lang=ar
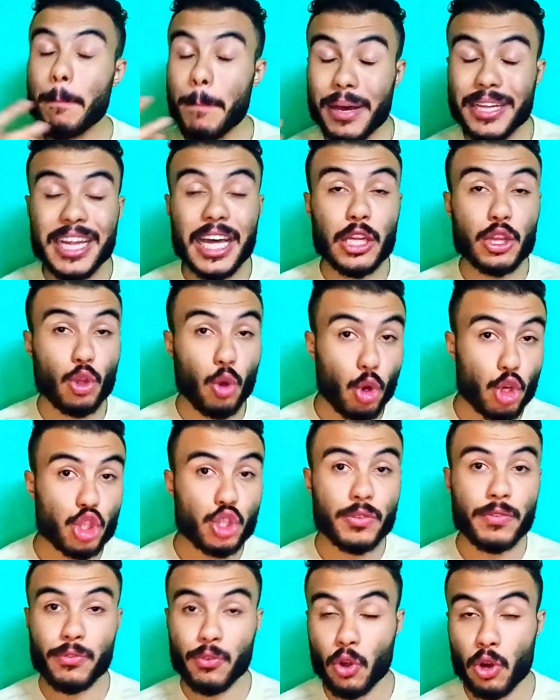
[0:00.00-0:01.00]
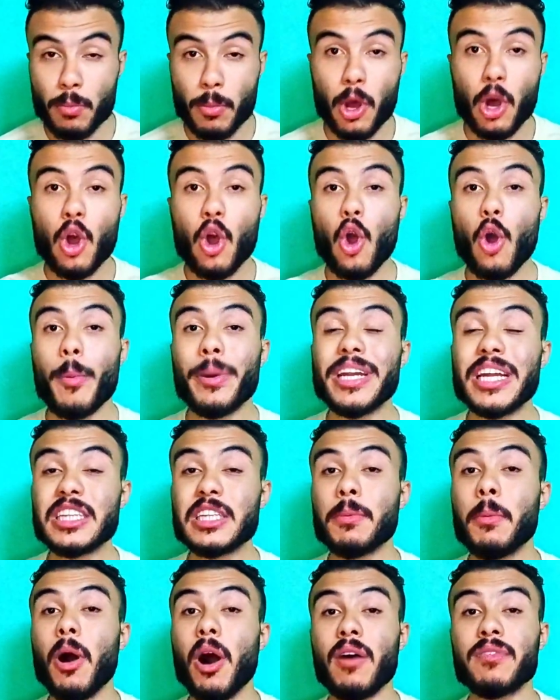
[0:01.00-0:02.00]
بدات تخش في فورمه
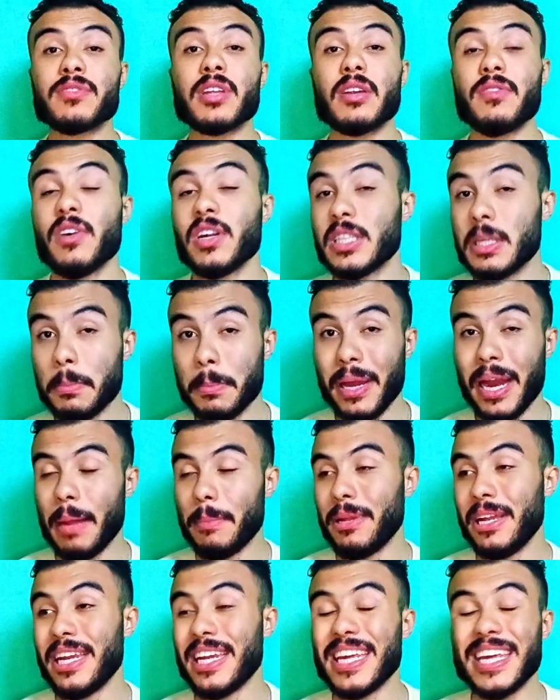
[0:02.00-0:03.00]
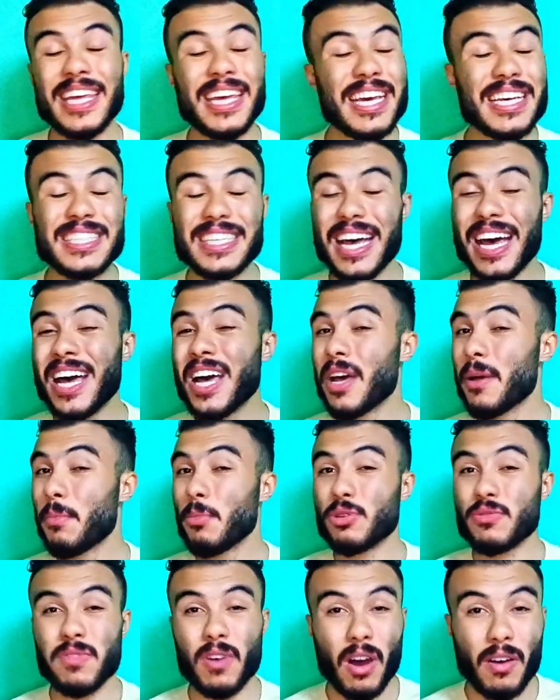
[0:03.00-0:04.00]
وبدات تبقى افضل فرد الملعب لان كيزا
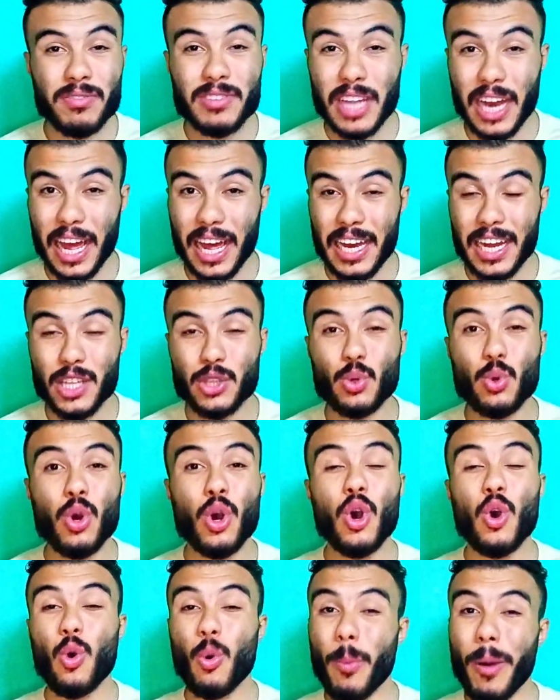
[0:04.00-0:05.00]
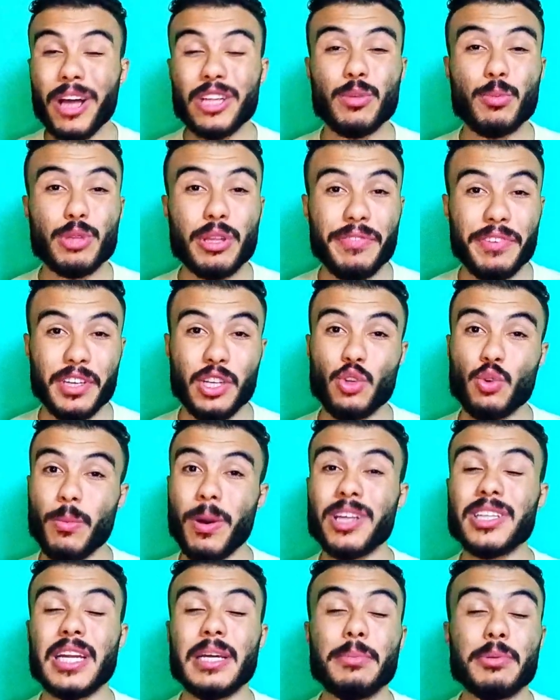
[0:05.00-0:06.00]
مش في افضل حالاته وبعض المدافعين
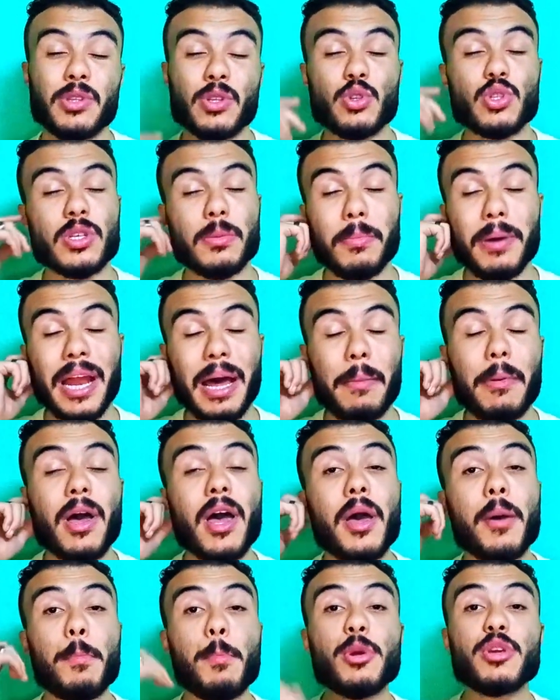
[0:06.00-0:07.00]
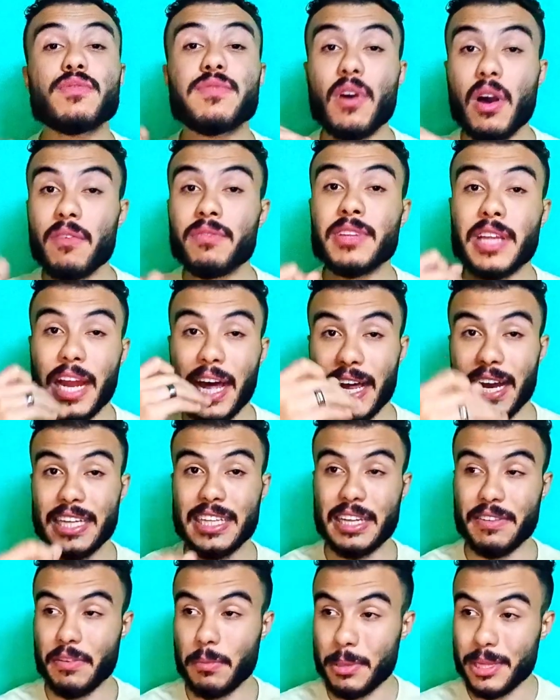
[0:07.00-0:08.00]
وبعض لعيبه نص الملعب مش في افضل
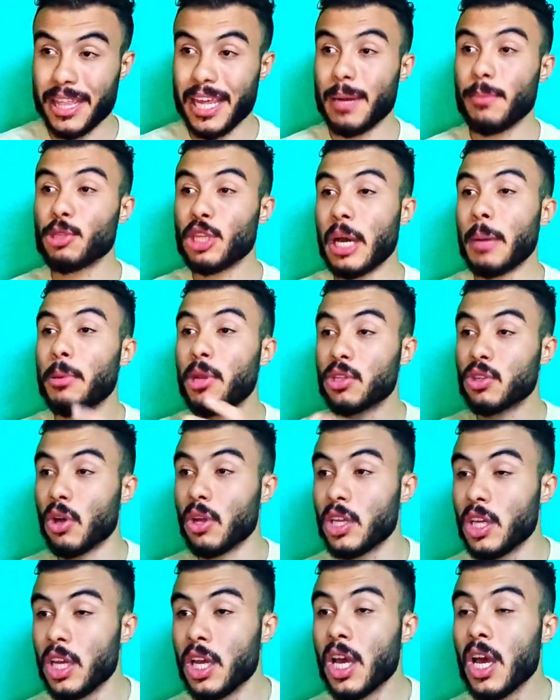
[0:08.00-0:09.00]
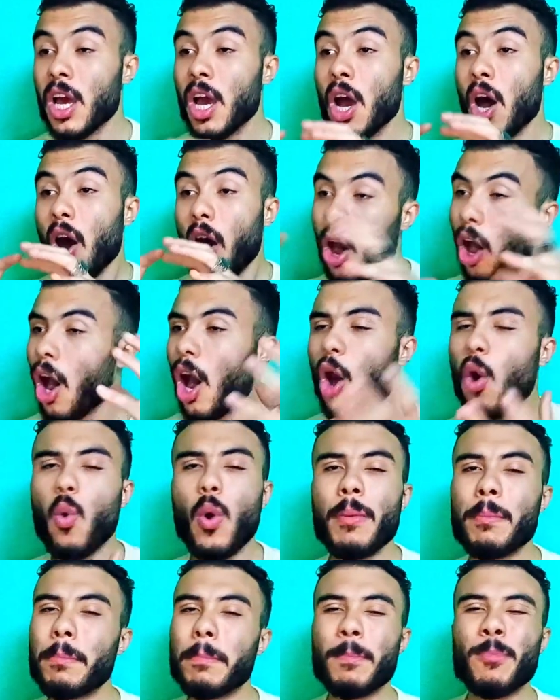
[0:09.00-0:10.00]
حالاتها فبالتالي المنتخب الايطالي اه
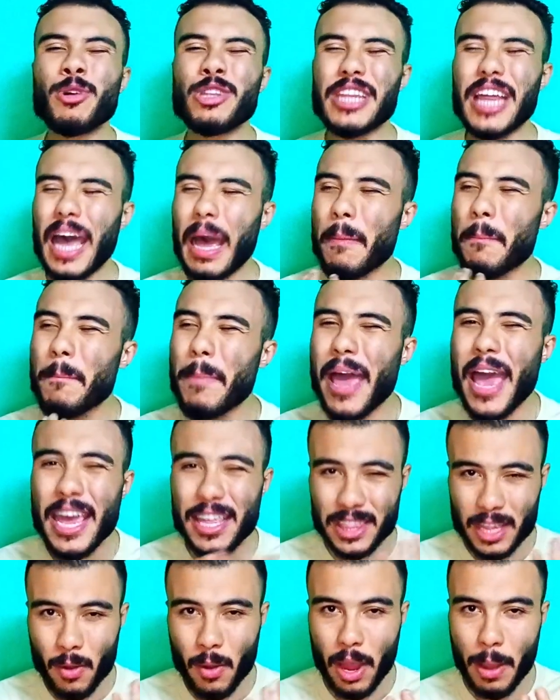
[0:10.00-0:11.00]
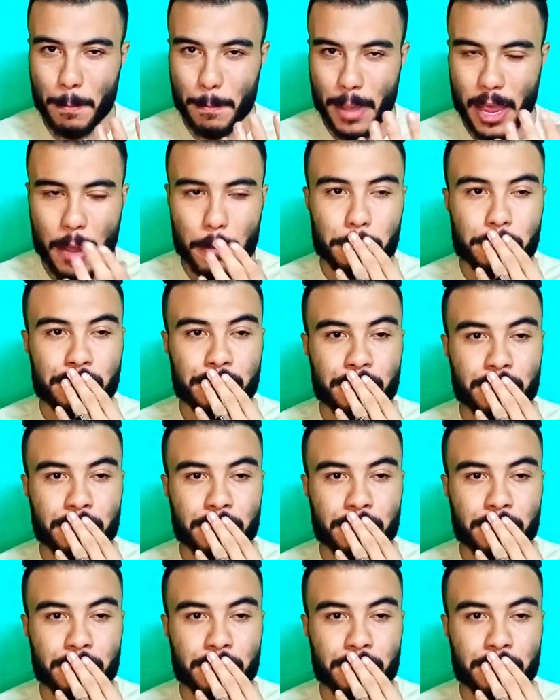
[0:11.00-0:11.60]
هو منتخب باهت نوعا ما